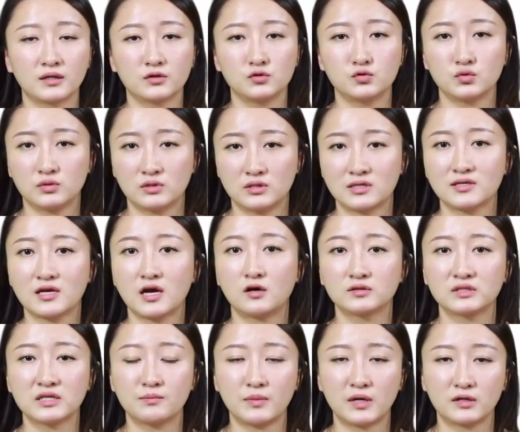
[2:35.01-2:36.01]
根据您的条
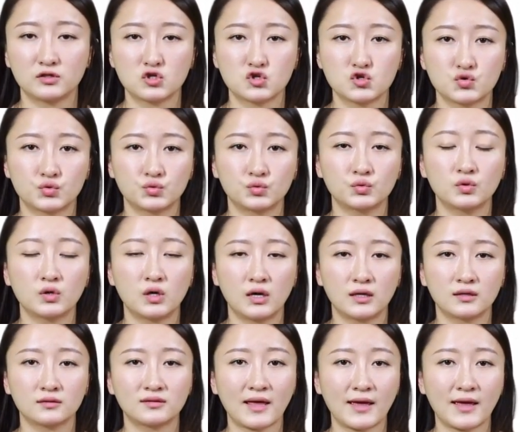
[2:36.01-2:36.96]
件帮你出啊